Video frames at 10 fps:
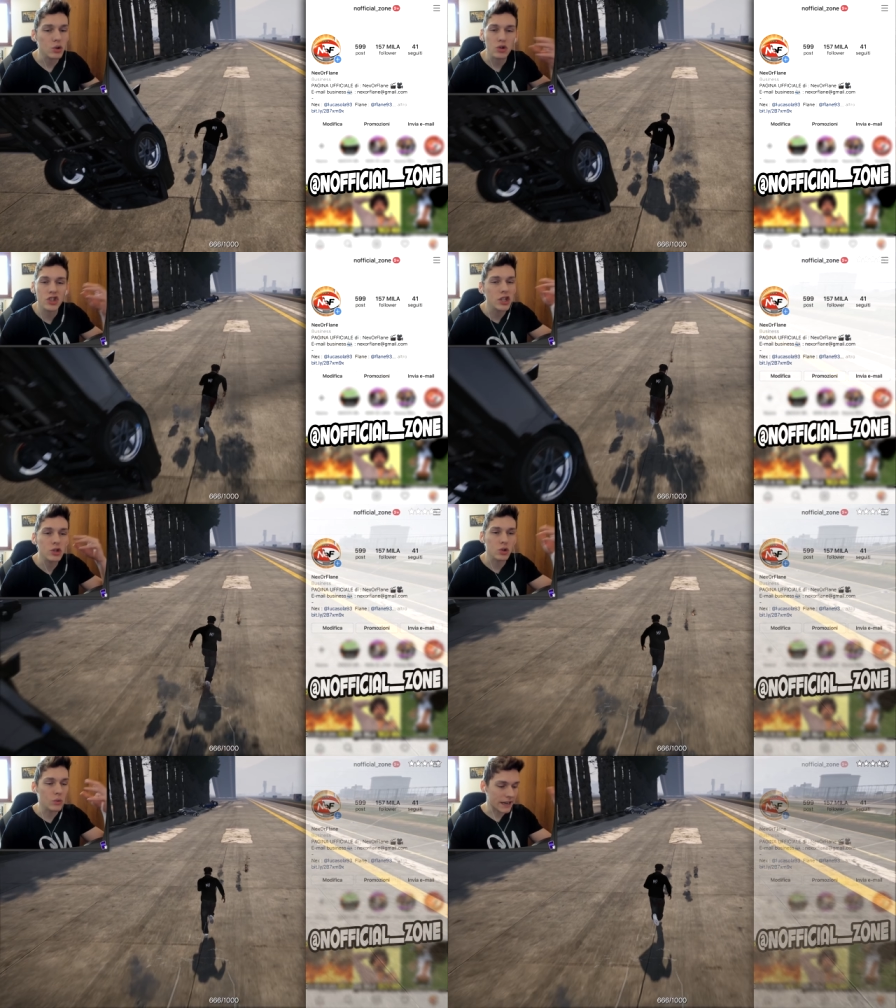Io non
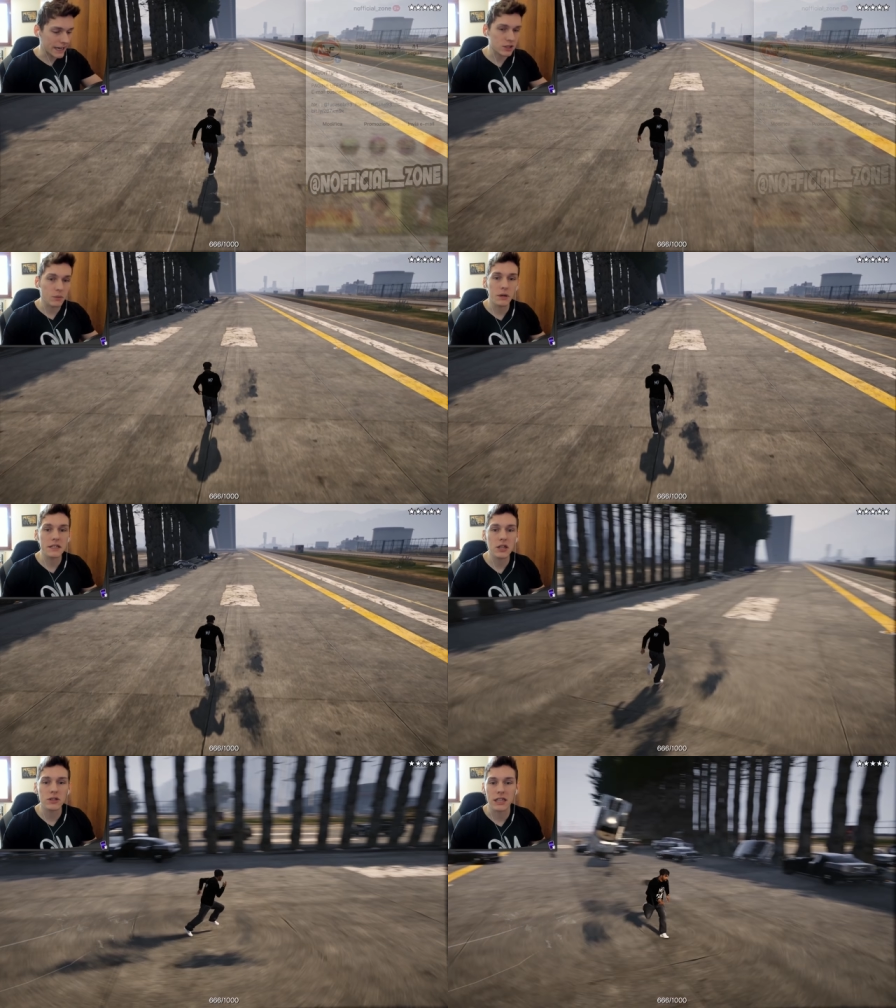sento un c***o
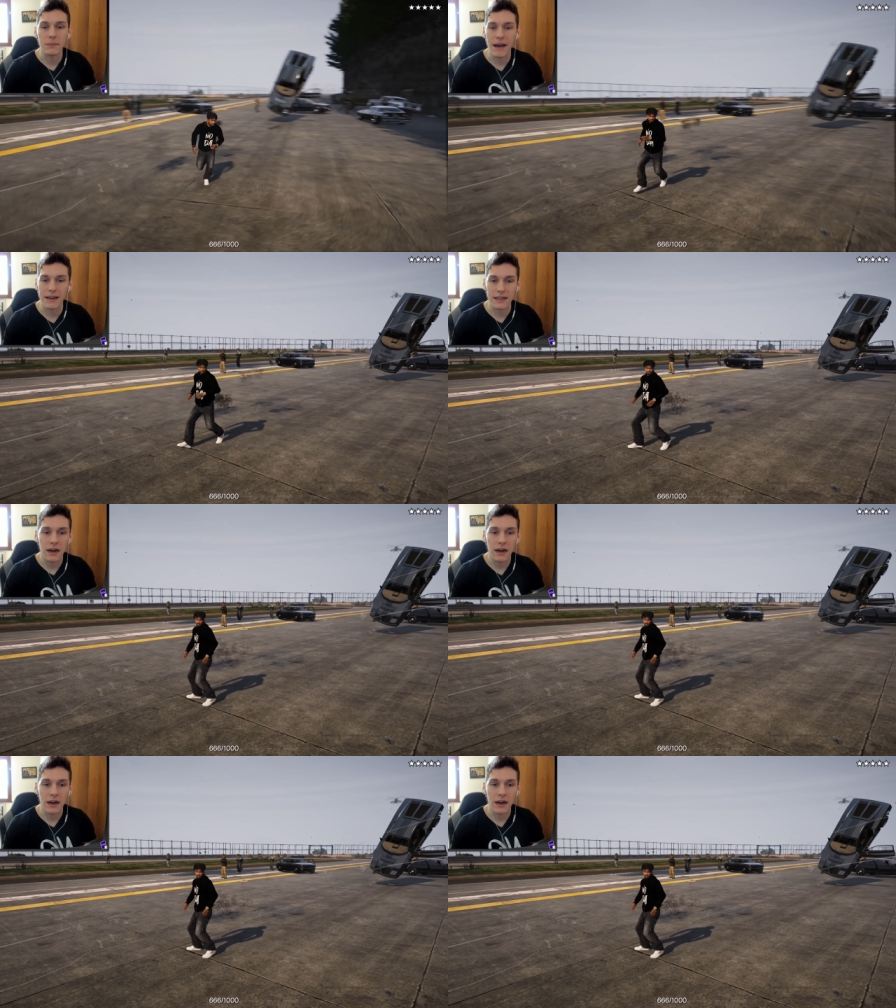Poliziotti di merda.